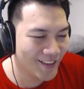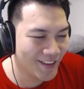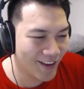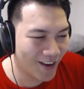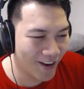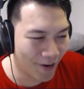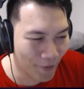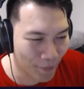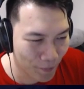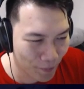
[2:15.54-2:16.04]

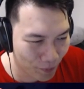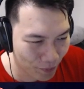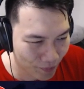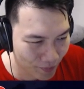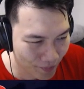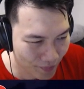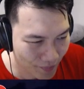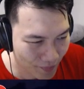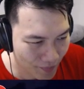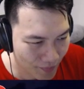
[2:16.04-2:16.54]
好，
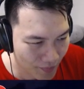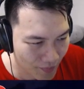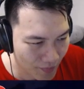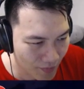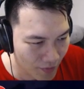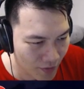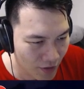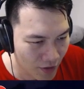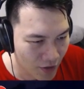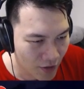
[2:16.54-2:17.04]

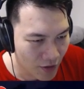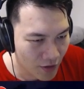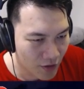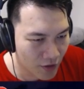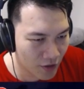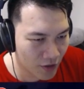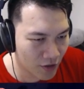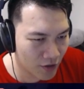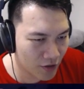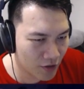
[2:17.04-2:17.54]

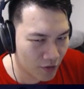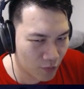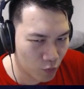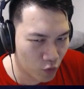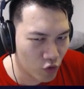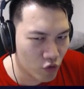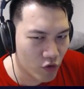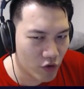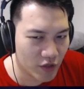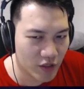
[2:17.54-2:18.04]
那
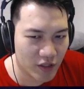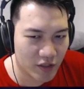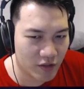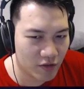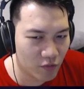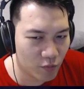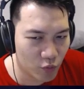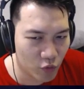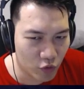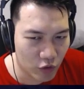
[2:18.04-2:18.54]
不过原先
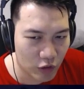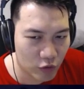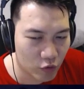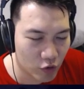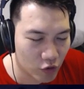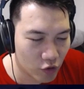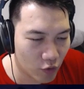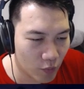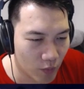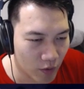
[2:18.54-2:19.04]
不稳定
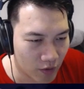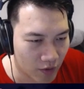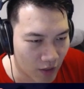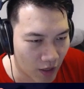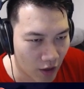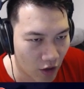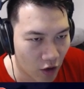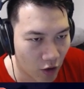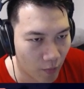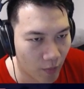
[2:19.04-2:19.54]
传送门
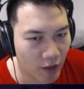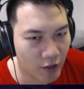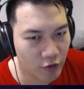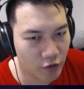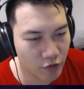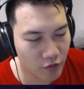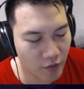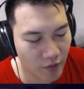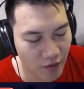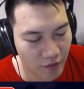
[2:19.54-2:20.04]
拿到好牌
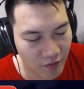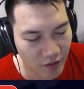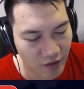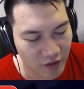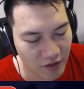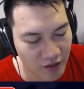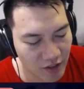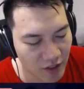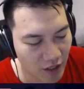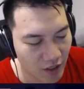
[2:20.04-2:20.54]
就是非常非
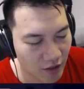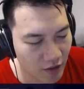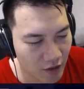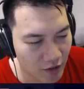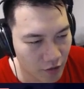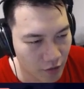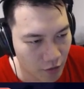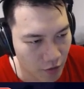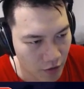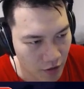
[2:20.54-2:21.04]
常强啦，
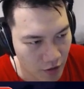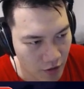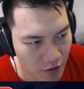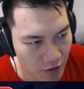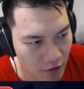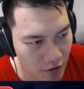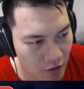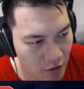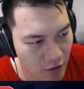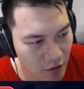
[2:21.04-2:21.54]
所
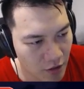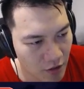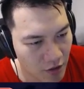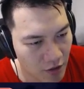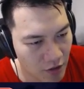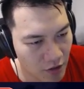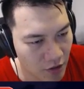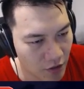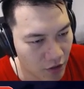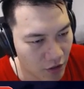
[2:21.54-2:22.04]
以。
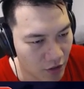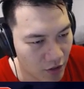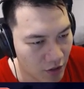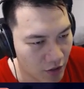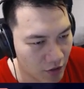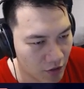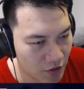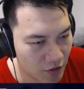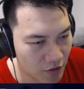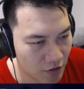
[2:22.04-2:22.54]
可能
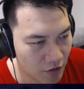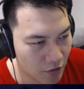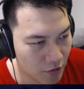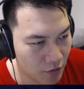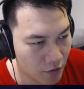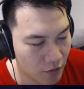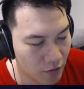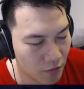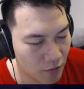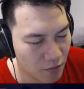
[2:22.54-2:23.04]
也是
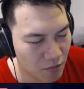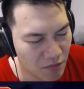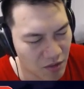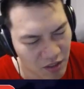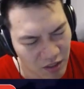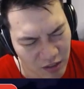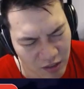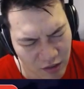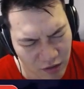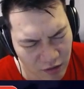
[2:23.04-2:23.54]

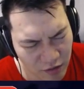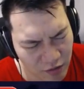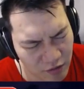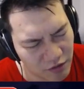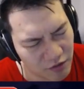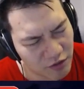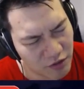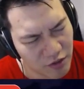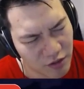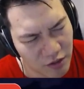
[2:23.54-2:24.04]
另一个
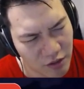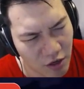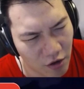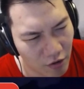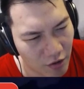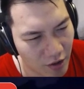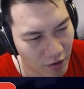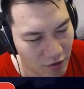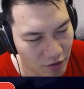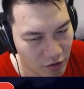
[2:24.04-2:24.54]
值得考
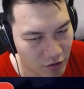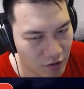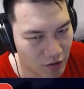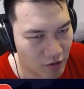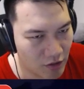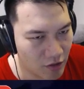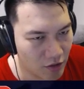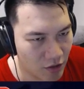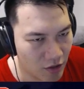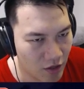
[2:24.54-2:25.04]
量的事情，
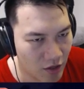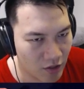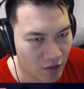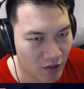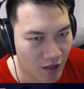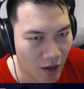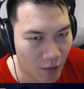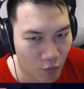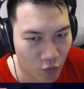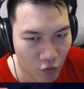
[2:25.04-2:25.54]
可能也是
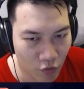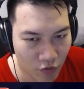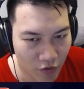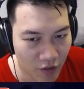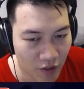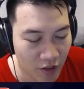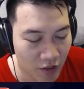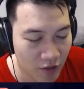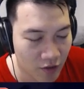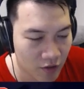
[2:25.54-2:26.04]
太不稳
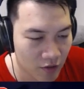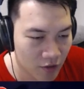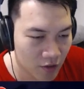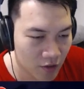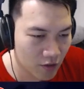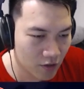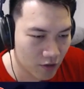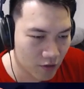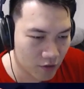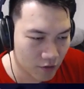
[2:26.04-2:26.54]
定了。
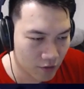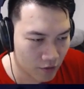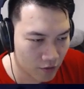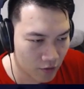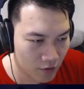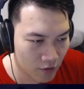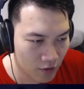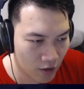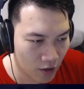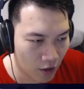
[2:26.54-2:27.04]
嗯，
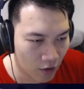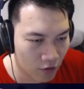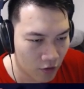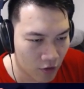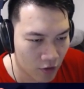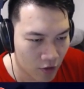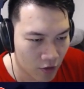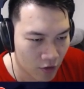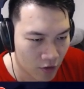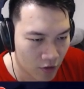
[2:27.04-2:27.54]
好，
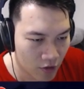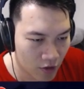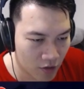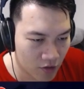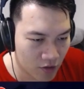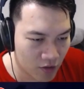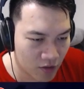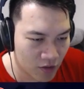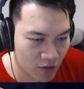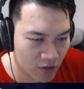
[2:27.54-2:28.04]
那
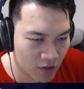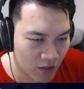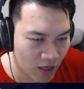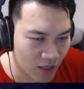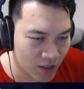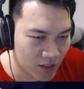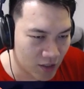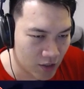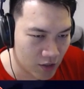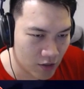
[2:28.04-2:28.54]
他
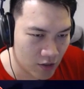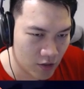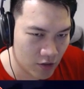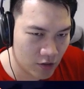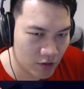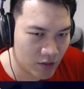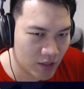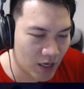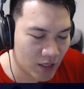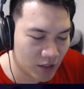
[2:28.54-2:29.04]
其
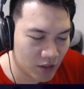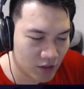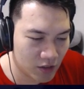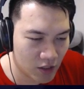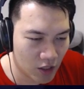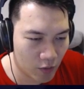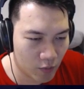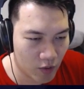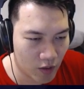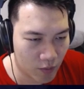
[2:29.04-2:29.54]
实在这支
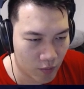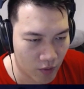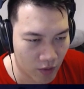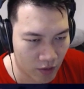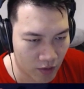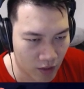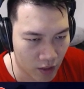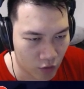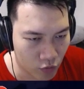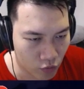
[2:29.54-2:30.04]
照片里面，
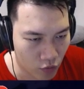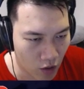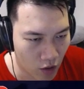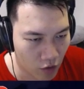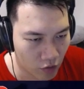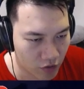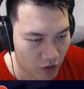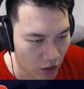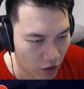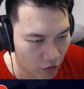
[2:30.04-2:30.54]
应该主
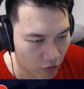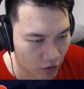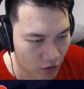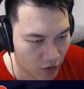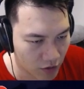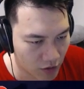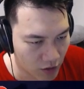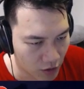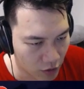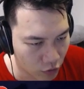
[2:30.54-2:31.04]
要想要
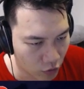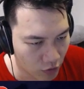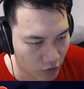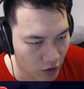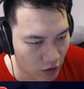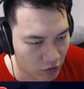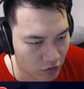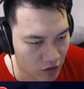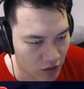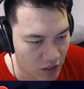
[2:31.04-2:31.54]
跟这个创
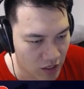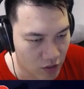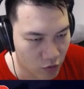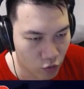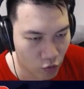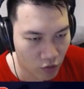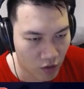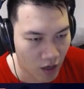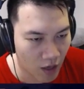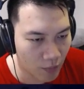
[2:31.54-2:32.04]
造之力
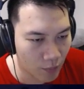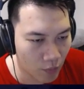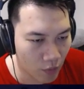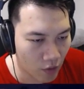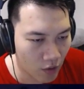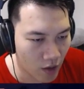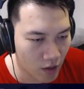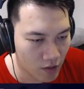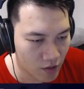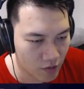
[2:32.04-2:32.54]
做 combo
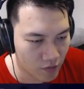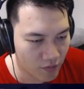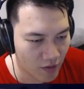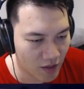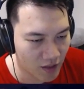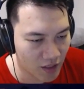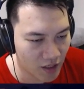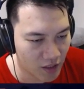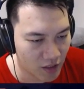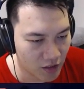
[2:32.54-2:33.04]
啊。那发
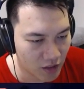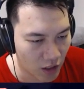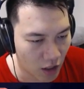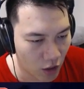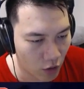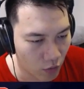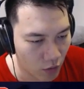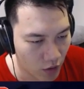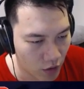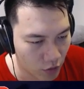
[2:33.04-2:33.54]
现一个消
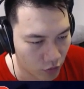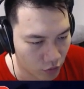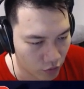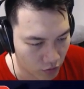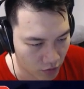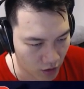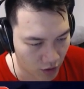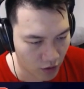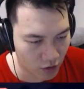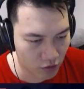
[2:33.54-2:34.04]
耗为6手
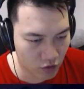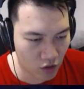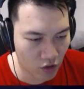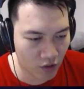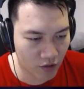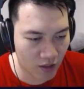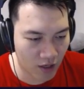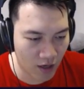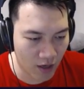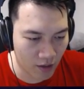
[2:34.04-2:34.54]
下，然后召
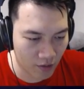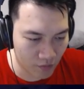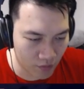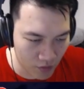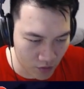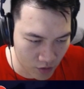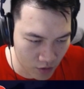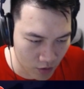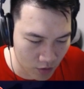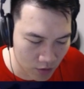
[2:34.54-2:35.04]
唤他2
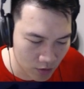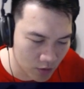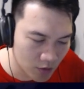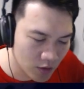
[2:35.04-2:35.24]
分身，